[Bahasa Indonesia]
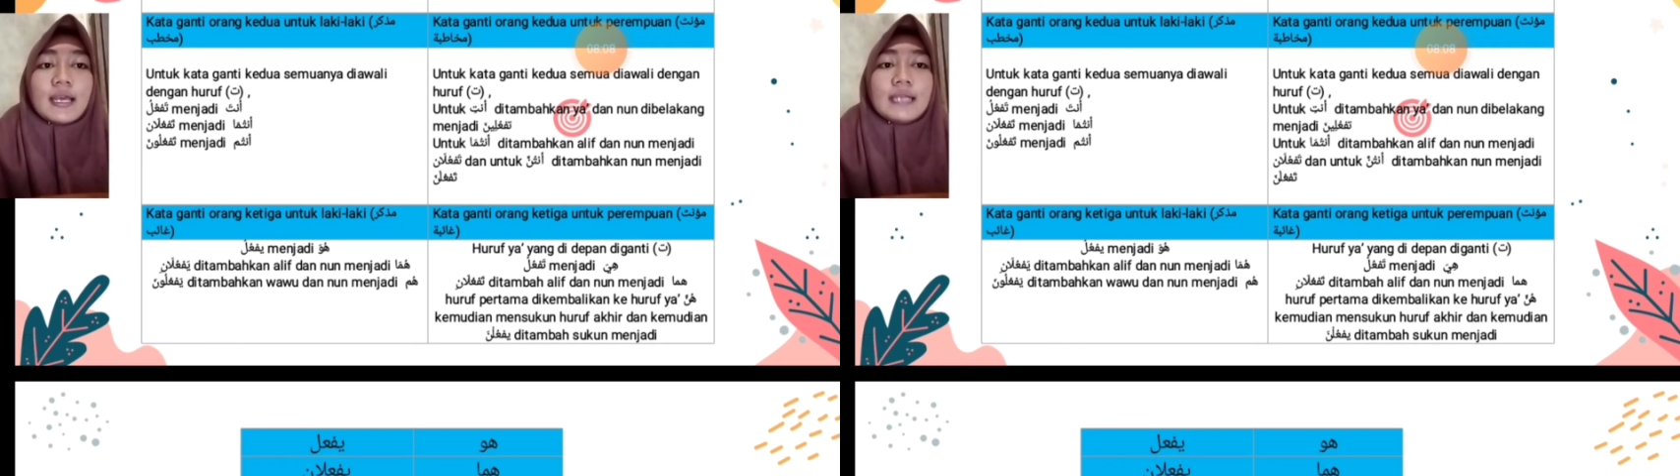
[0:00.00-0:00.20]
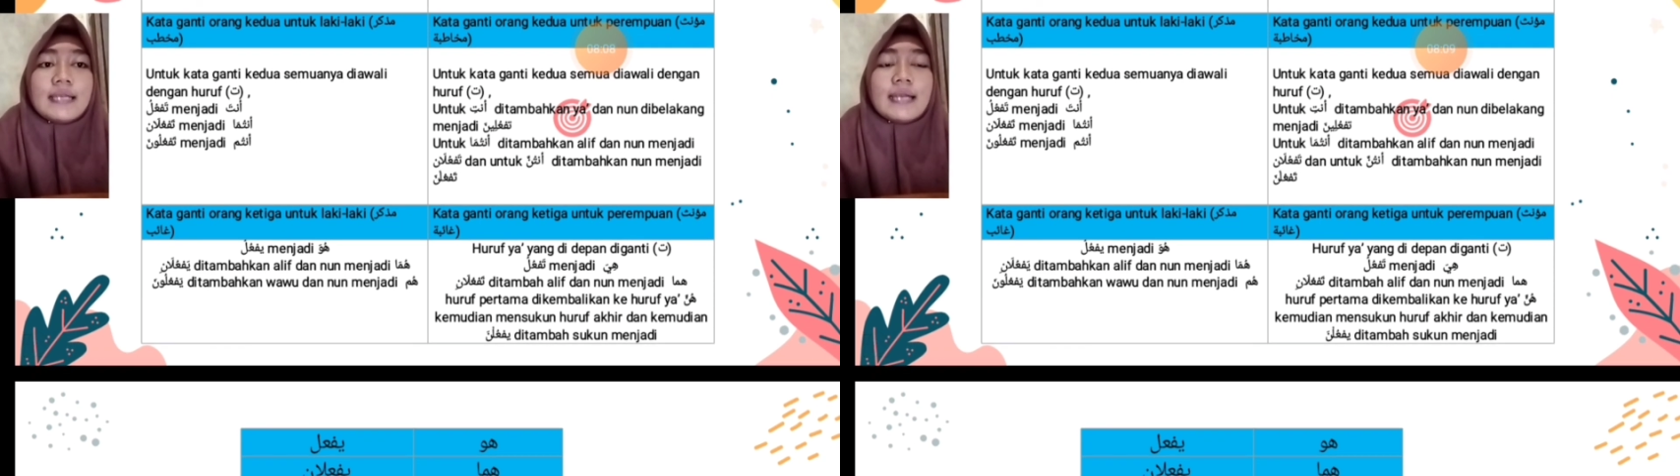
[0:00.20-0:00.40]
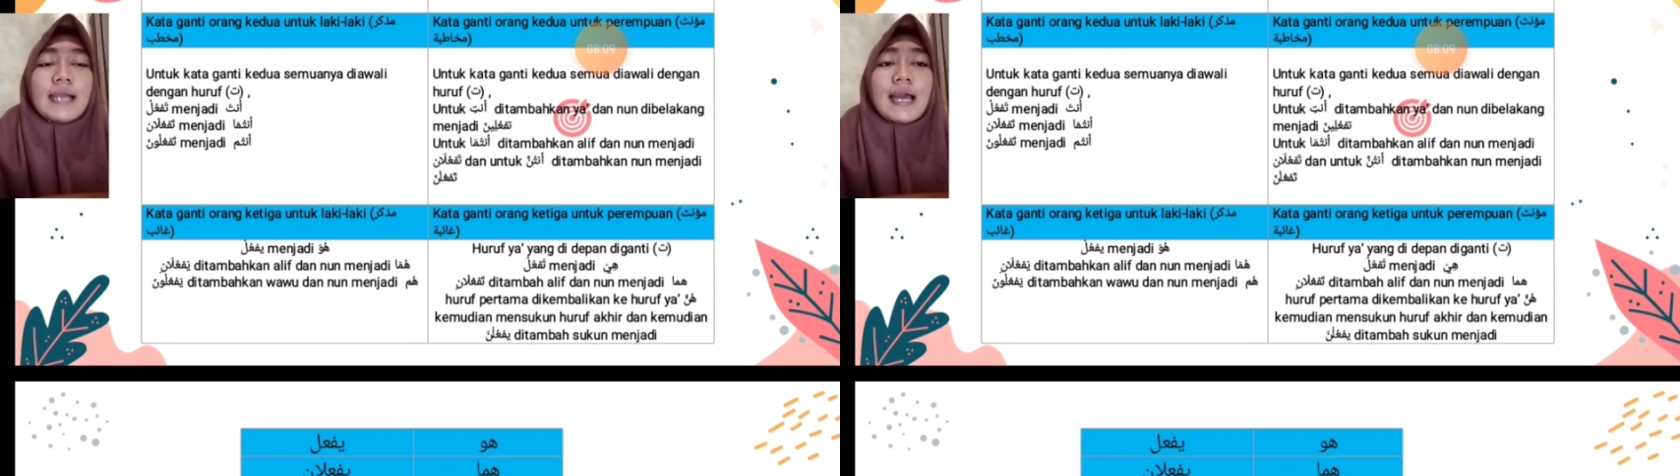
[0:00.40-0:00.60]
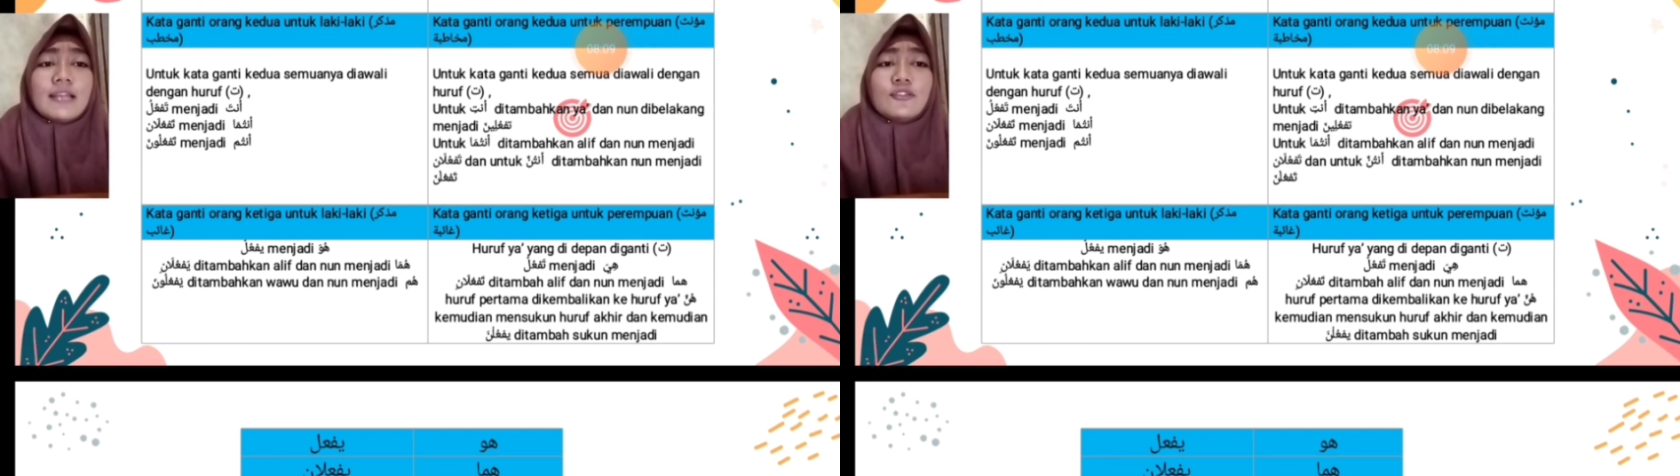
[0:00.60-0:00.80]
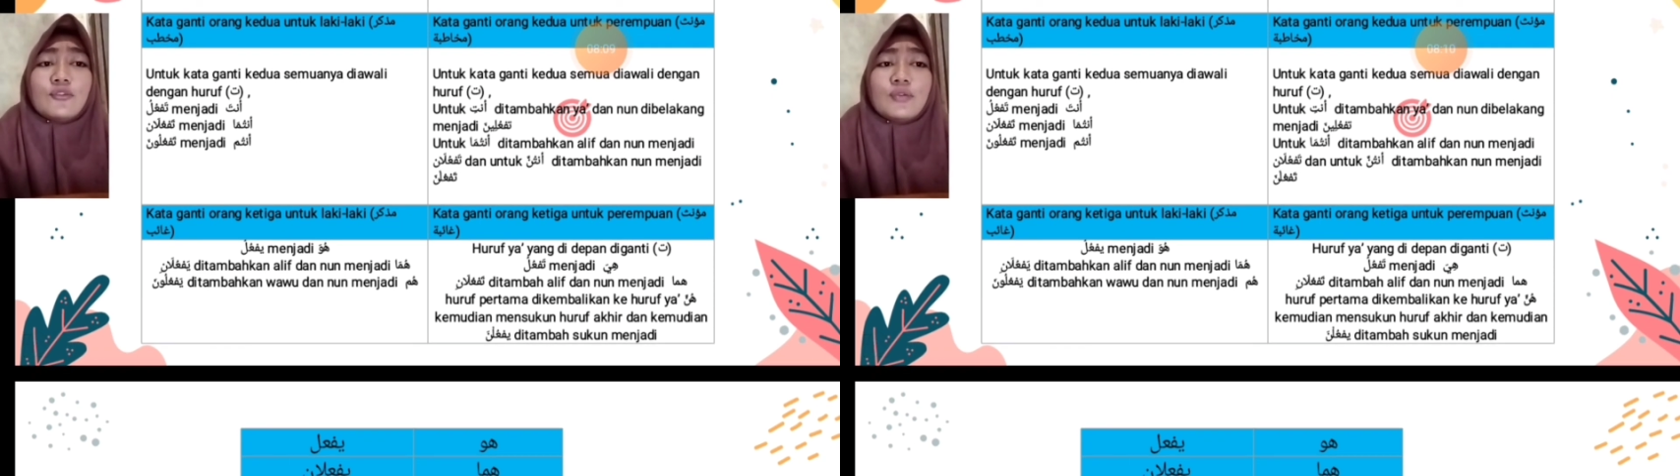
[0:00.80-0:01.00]
Dan
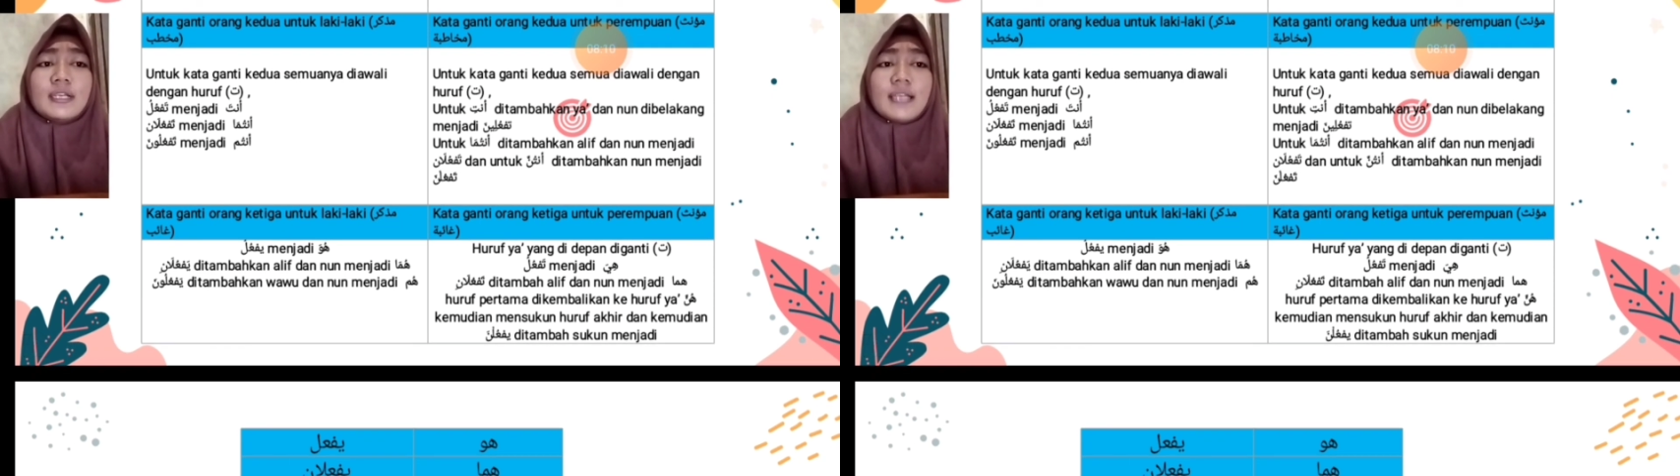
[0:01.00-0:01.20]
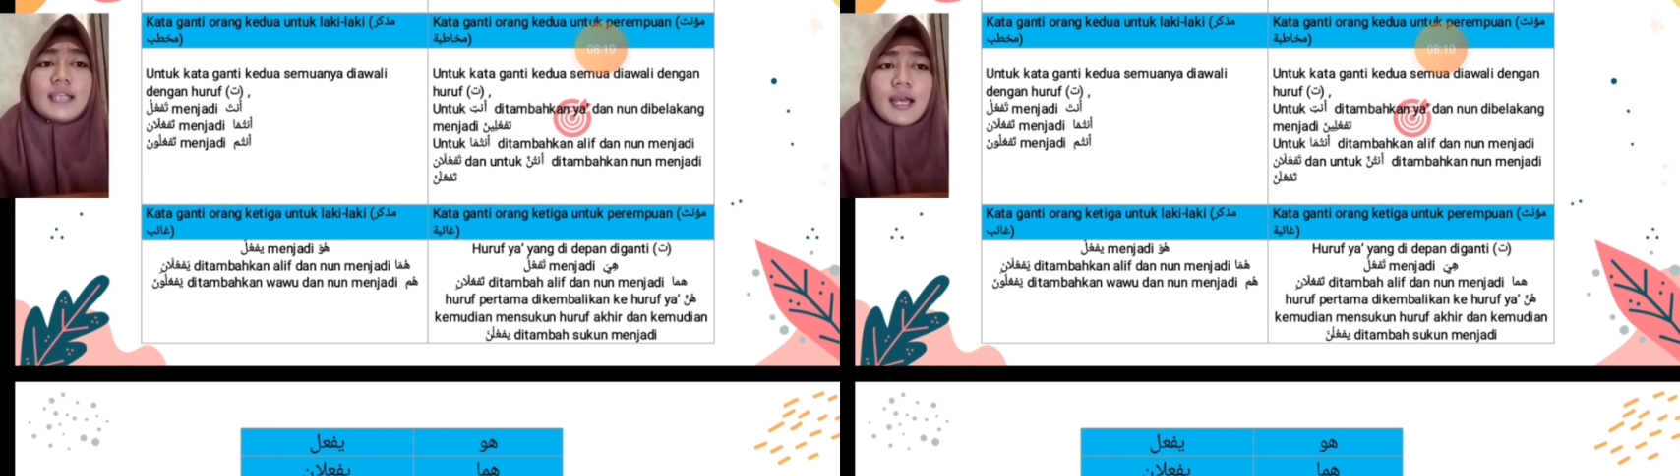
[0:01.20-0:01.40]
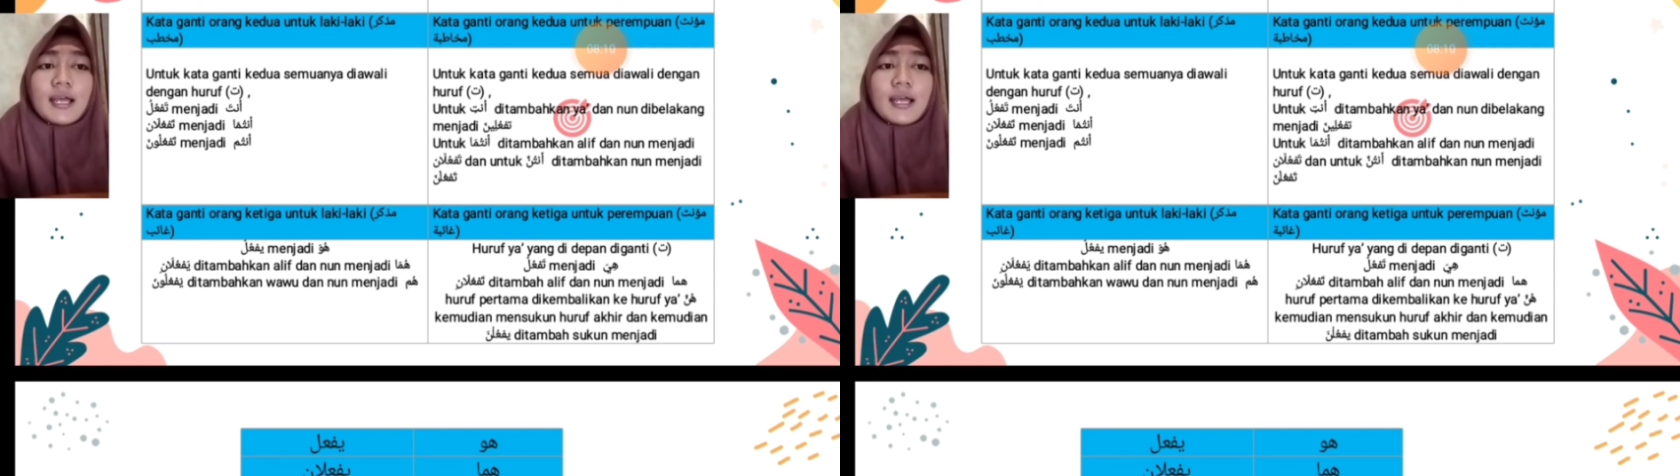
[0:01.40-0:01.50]
antunna